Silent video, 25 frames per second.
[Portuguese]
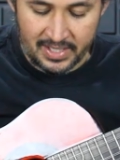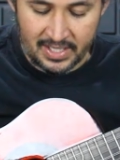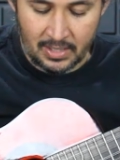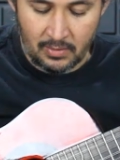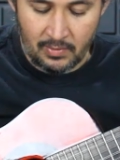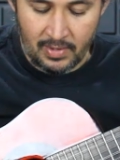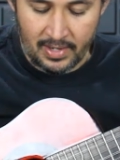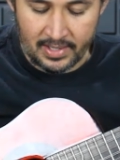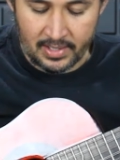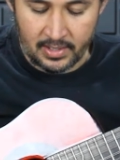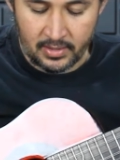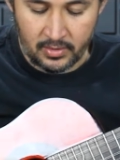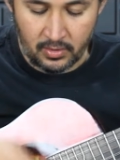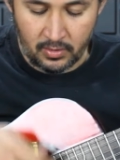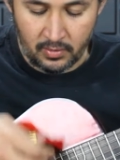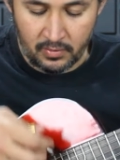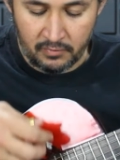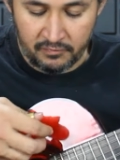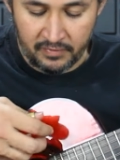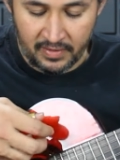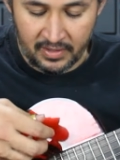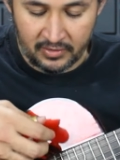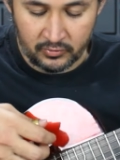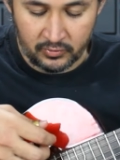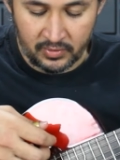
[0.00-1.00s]
que é a guarânia, ó.
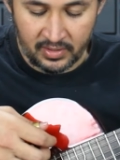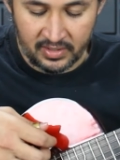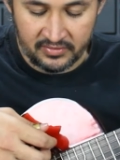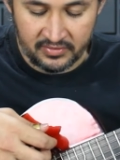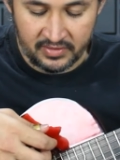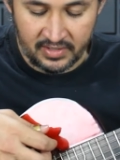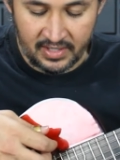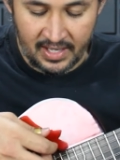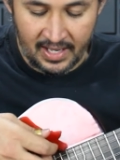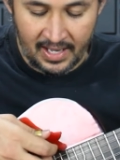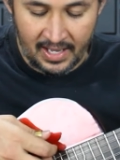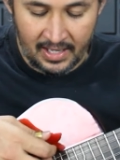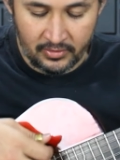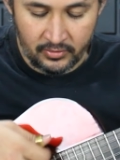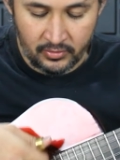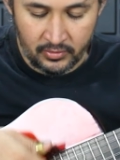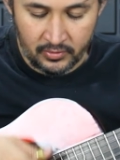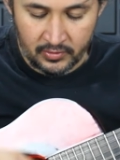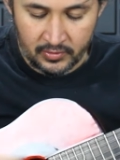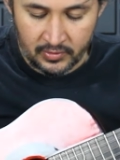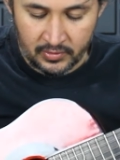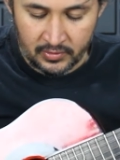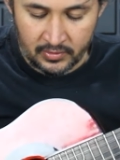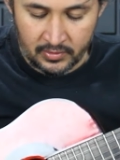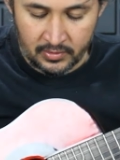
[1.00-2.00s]
Faço um rasqueado,
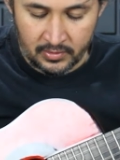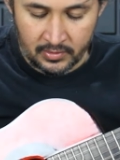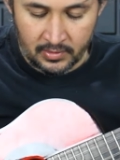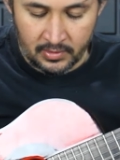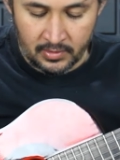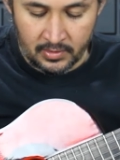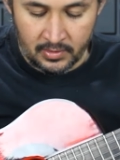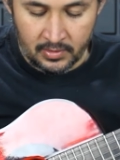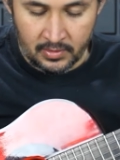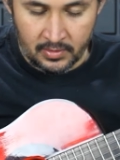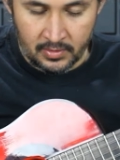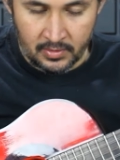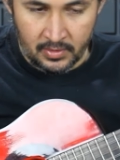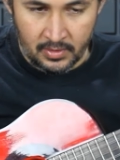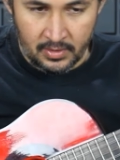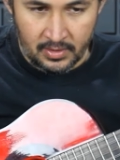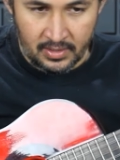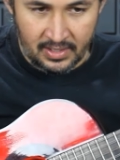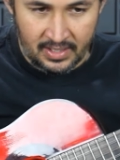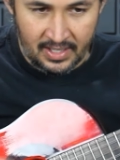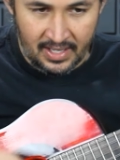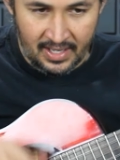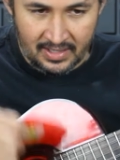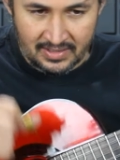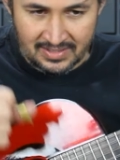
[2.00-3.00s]

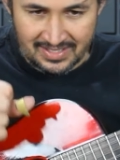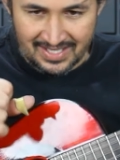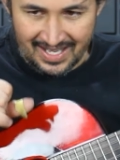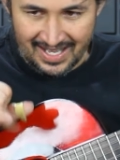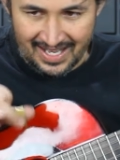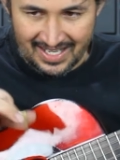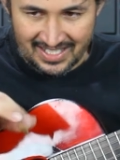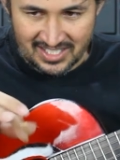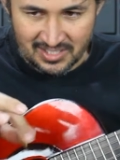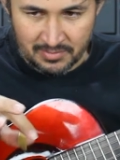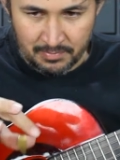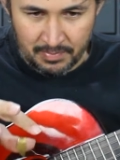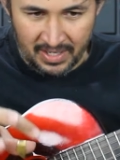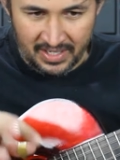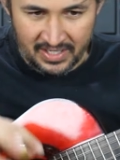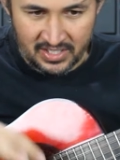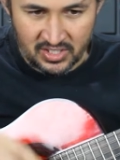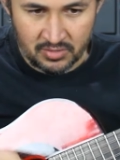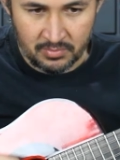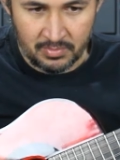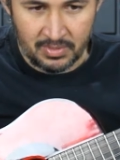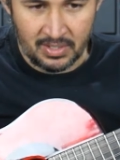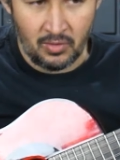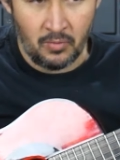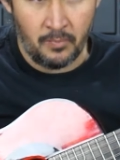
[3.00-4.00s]
que é essa raspada
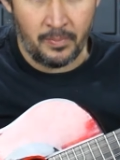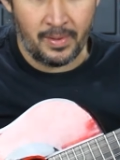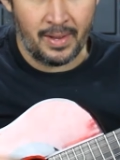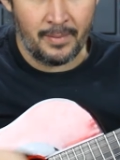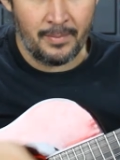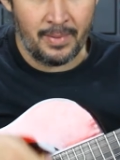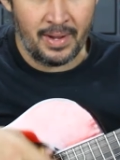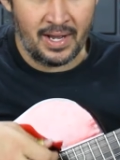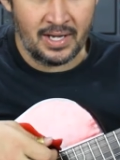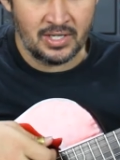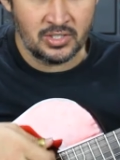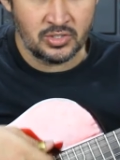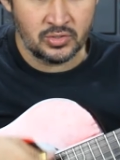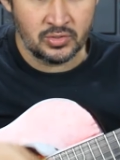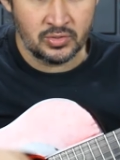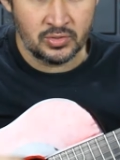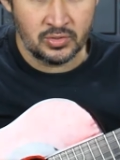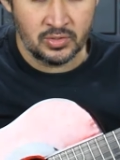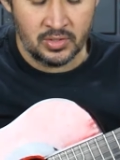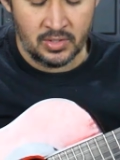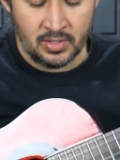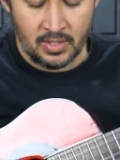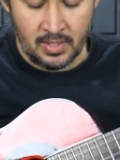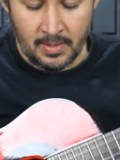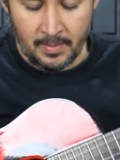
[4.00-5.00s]
de mão para baixo,
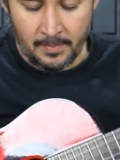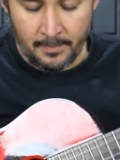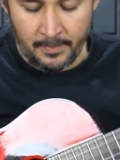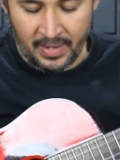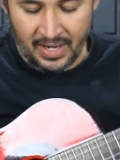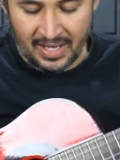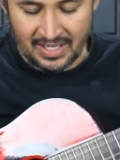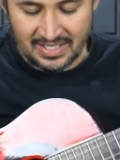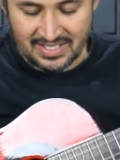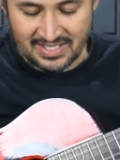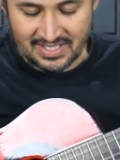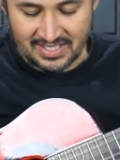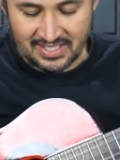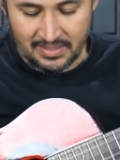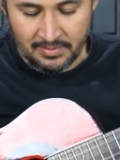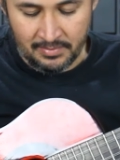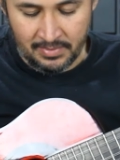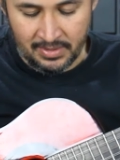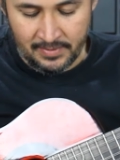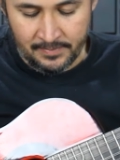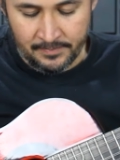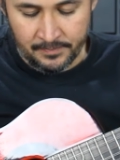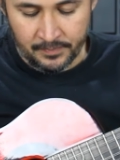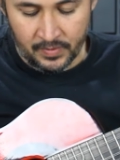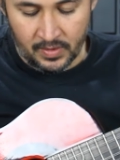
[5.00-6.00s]
para cima,
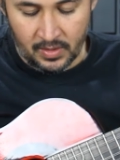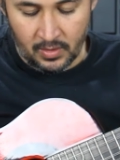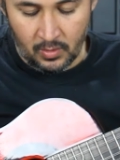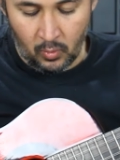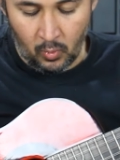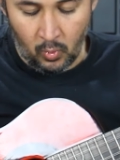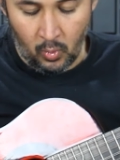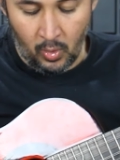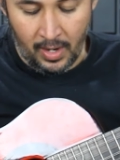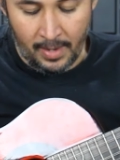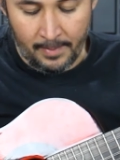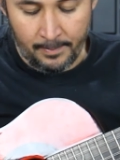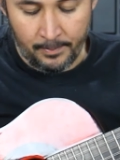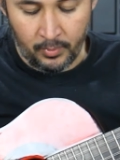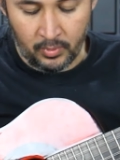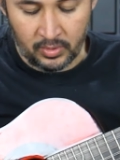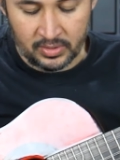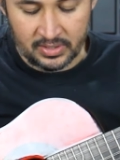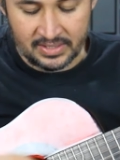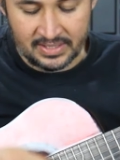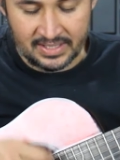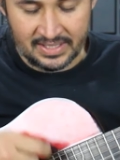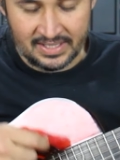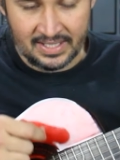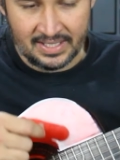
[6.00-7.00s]
com a
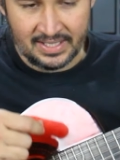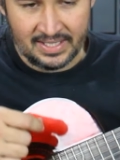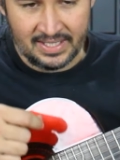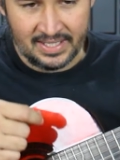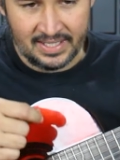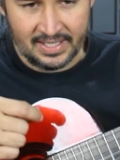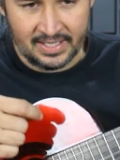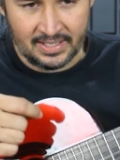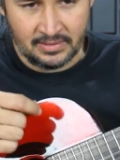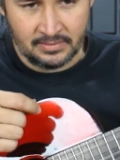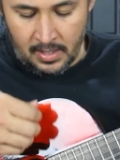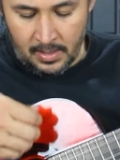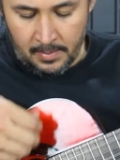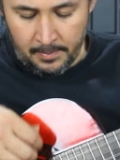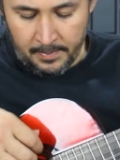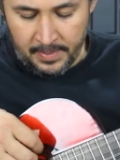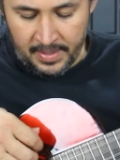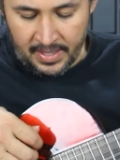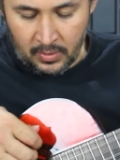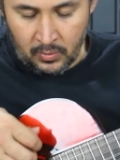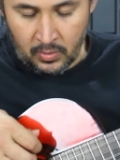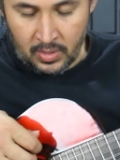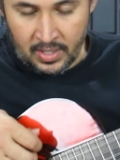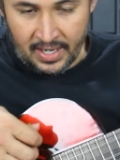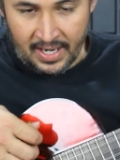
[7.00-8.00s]
ponta da dedeira,
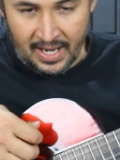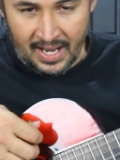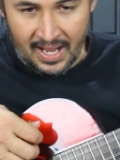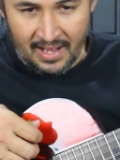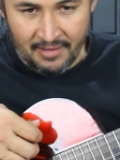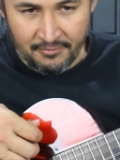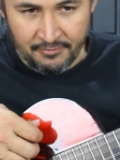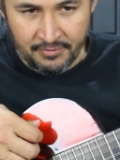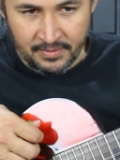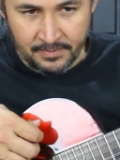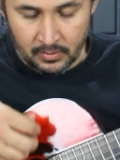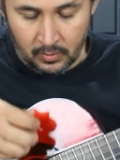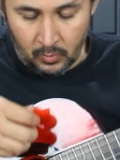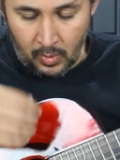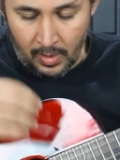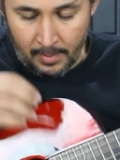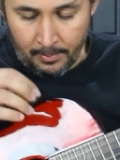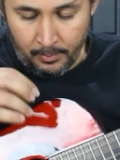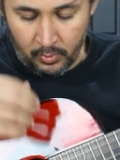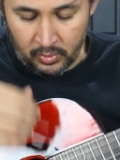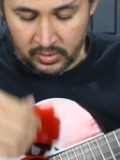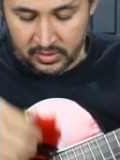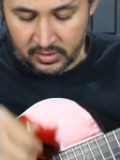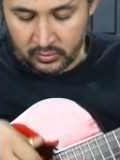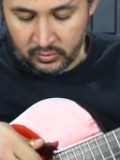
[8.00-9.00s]
pego o grave com a
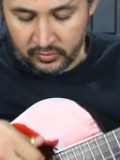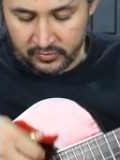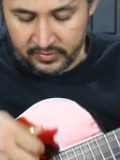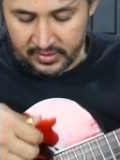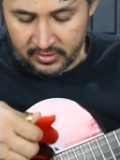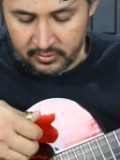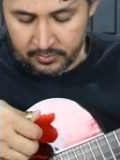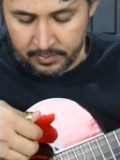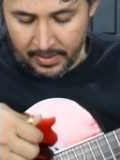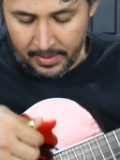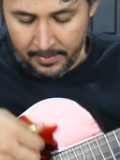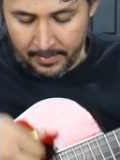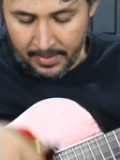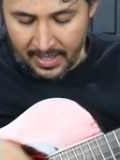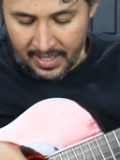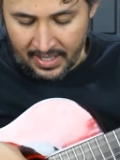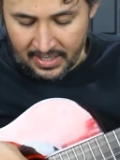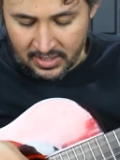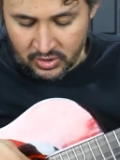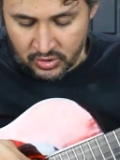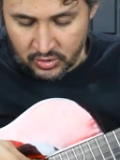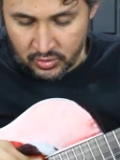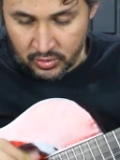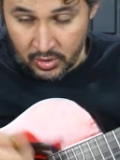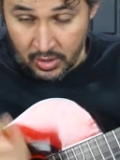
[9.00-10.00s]
ponta dos dedos para
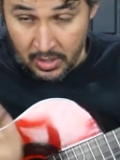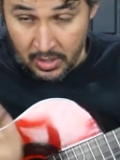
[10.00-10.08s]
baixo,